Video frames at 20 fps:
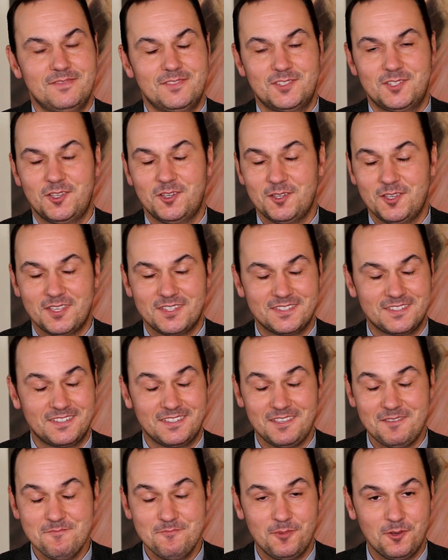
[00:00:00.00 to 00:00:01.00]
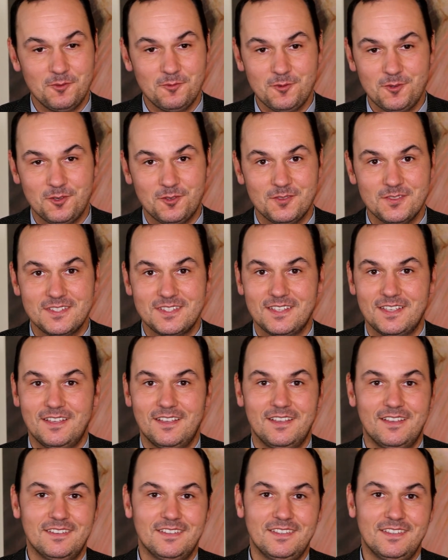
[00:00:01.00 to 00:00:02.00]
co jest
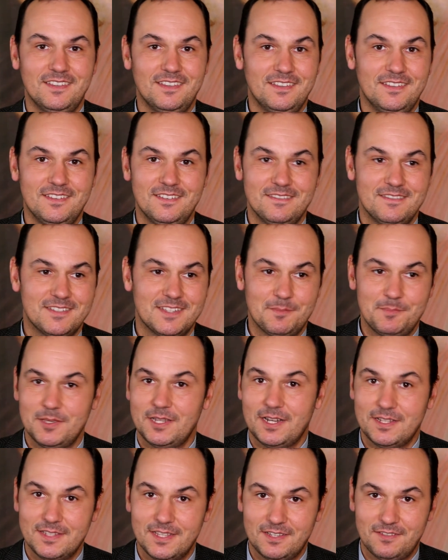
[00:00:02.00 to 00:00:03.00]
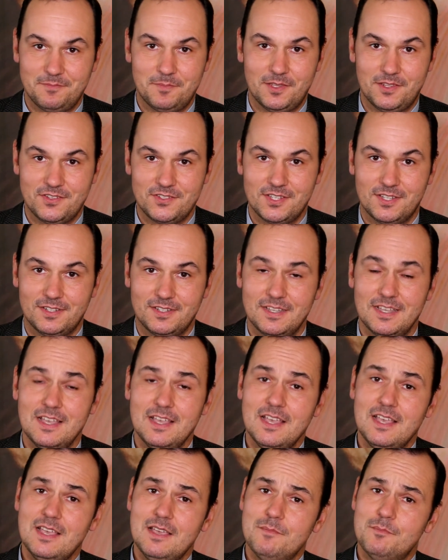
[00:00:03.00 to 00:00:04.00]
imponujące i zapiera dech w pieściach.
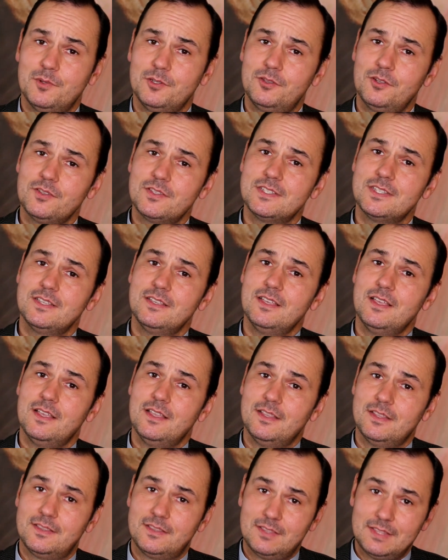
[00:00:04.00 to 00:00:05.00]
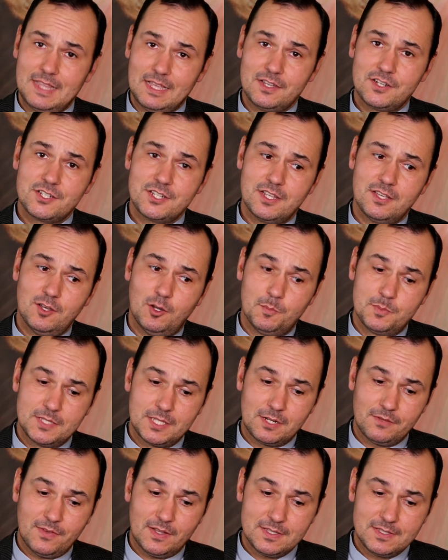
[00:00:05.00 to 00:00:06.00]
Moi drodzy, Także
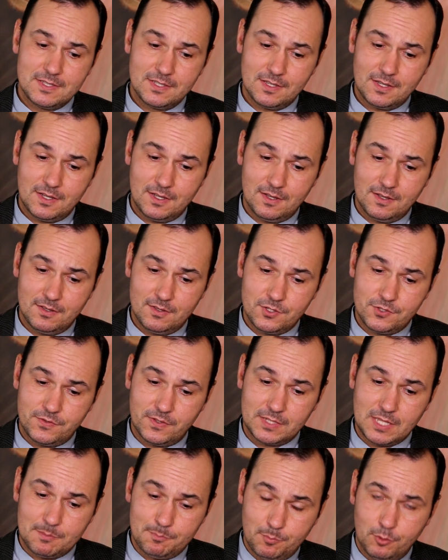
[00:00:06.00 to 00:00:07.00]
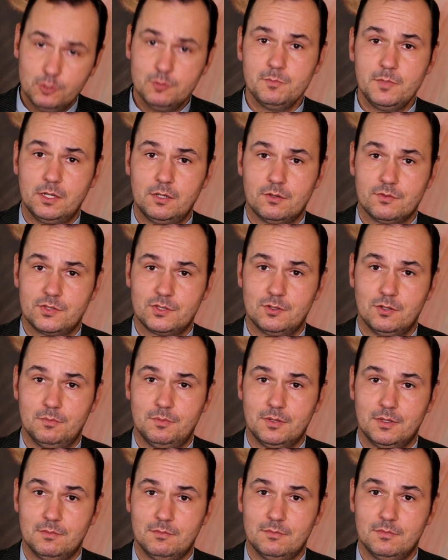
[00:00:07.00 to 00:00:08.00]
obserwacja świata pod
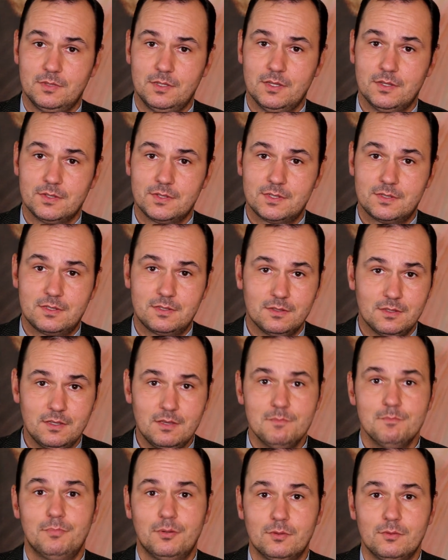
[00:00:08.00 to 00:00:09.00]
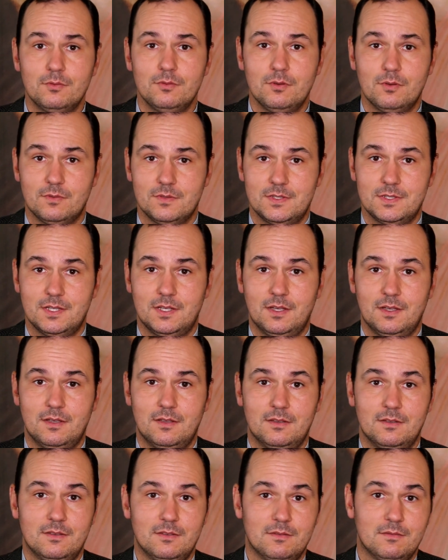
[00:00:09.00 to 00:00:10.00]
mikroskopem jest
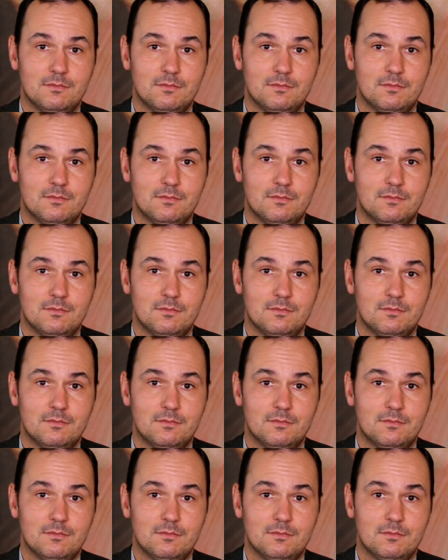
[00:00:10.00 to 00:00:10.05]
imponująca,